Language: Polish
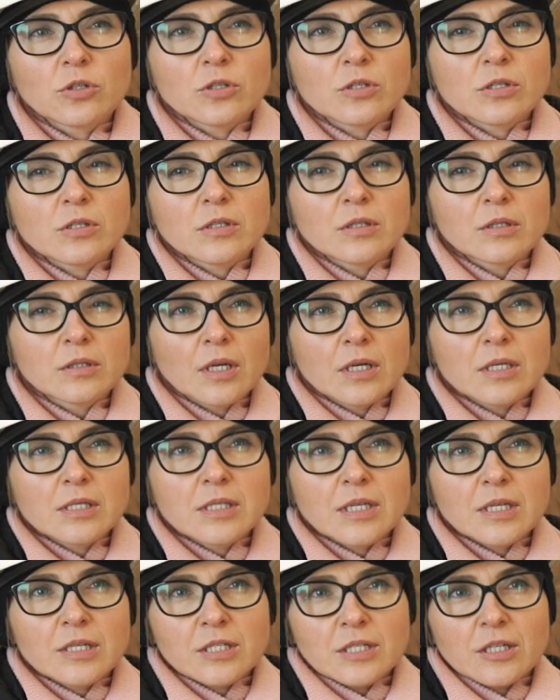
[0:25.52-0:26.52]
To jest
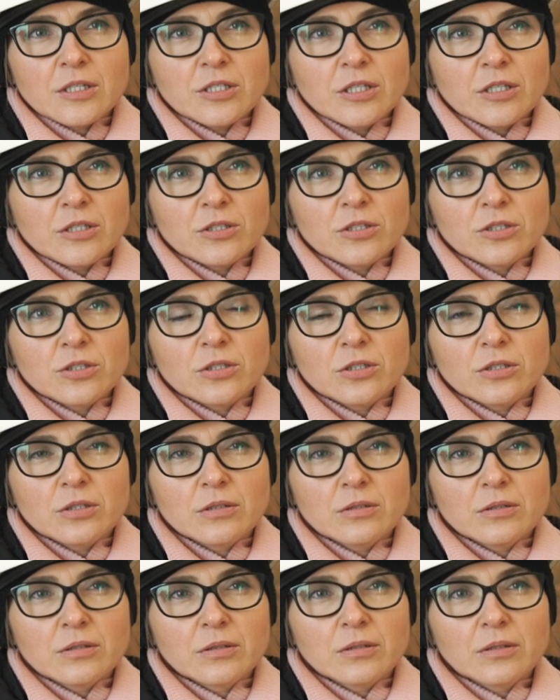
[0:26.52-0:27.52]
najstarsza część e,
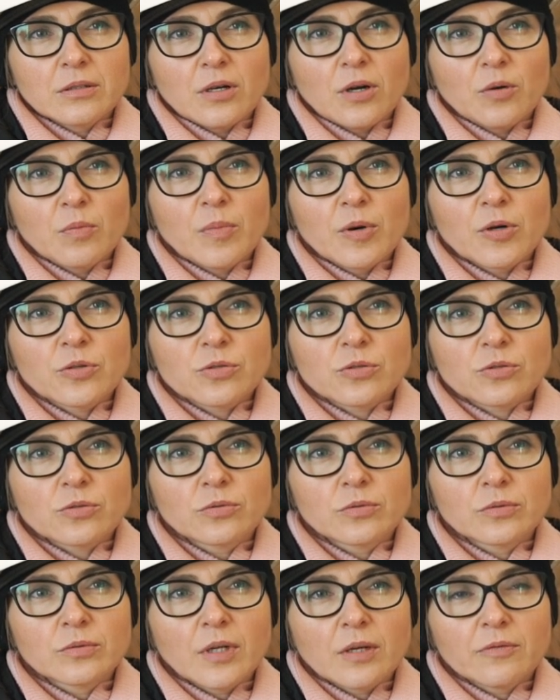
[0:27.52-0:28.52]

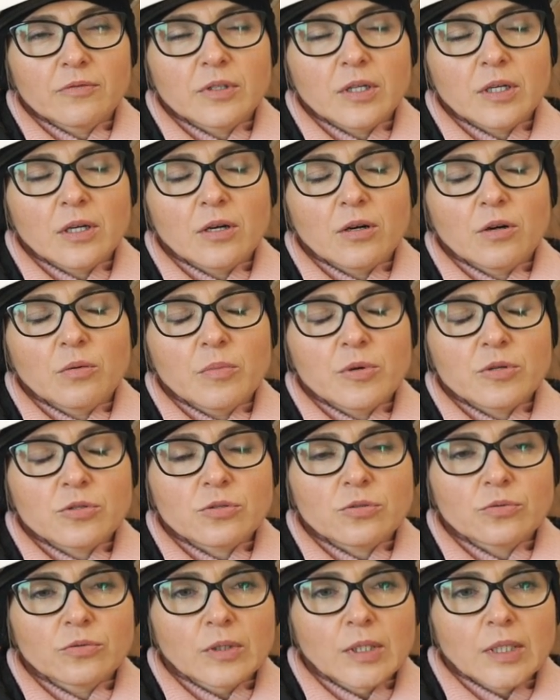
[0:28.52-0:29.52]
obozu, dawnego obozu,